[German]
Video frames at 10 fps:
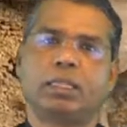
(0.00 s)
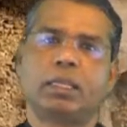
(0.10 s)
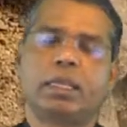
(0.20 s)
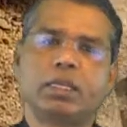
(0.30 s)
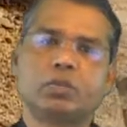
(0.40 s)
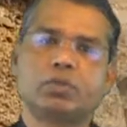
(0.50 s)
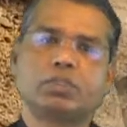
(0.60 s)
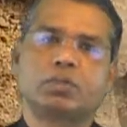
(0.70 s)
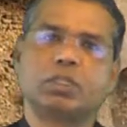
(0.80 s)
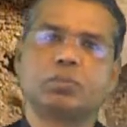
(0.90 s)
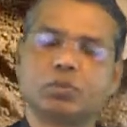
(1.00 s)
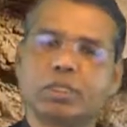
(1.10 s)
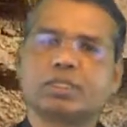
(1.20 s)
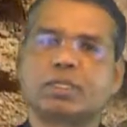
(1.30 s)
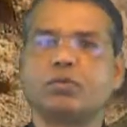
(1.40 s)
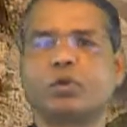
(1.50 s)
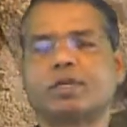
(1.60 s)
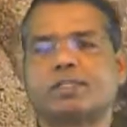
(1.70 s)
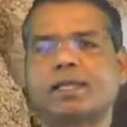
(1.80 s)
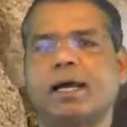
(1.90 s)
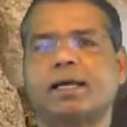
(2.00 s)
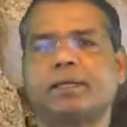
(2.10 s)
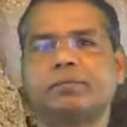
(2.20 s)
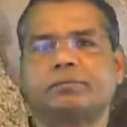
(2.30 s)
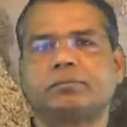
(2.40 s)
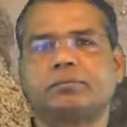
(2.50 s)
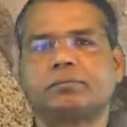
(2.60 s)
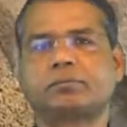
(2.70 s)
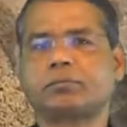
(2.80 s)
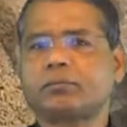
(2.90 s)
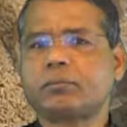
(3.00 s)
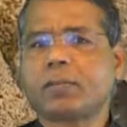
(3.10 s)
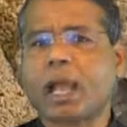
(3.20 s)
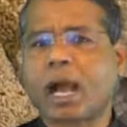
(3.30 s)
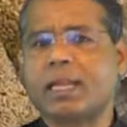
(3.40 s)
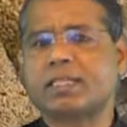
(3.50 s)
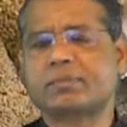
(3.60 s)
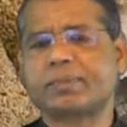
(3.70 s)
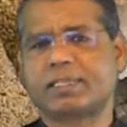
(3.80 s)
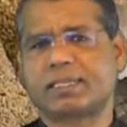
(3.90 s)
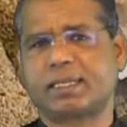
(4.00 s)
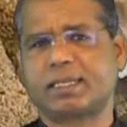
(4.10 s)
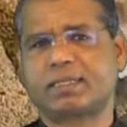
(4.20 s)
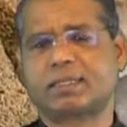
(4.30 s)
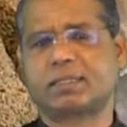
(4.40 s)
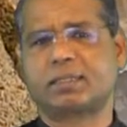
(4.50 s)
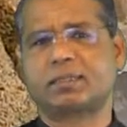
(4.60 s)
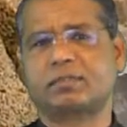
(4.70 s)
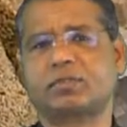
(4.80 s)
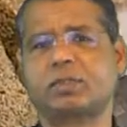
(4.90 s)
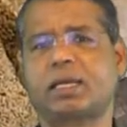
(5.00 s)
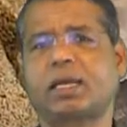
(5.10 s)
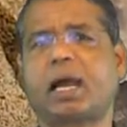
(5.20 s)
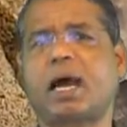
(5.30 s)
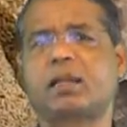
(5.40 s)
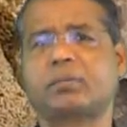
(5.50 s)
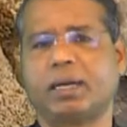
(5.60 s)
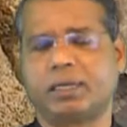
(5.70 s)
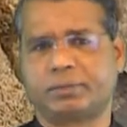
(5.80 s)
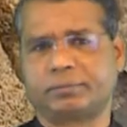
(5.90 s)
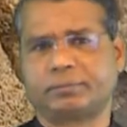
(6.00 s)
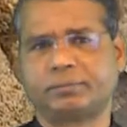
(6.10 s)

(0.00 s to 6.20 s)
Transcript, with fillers: Die Hindus und die Buddhisten würden sagen, alles passiert von der Karma.